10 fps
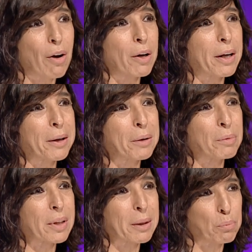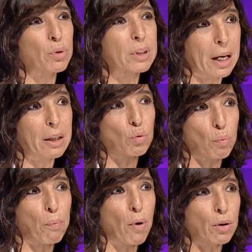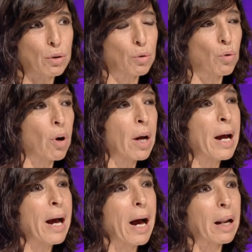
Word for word: no? eh, che può dare supporto certo.